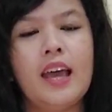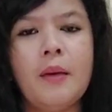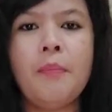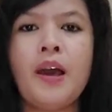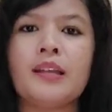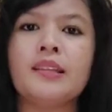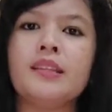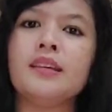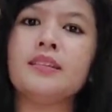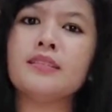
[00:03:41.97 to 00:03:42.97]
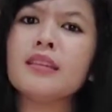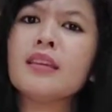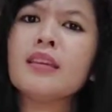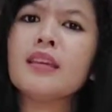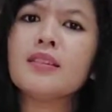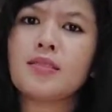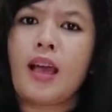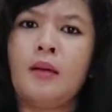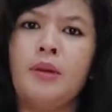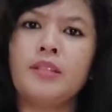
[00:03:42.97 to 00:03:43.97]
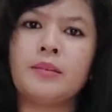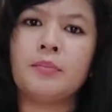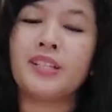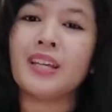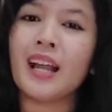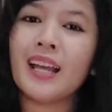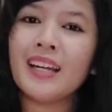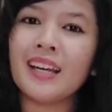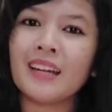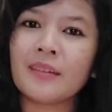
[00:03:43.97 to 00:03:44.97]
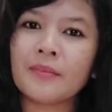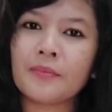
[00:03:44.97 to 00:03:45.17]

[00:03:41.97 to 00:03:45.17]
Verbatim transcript: Apa artinya sahabat seperjalanan?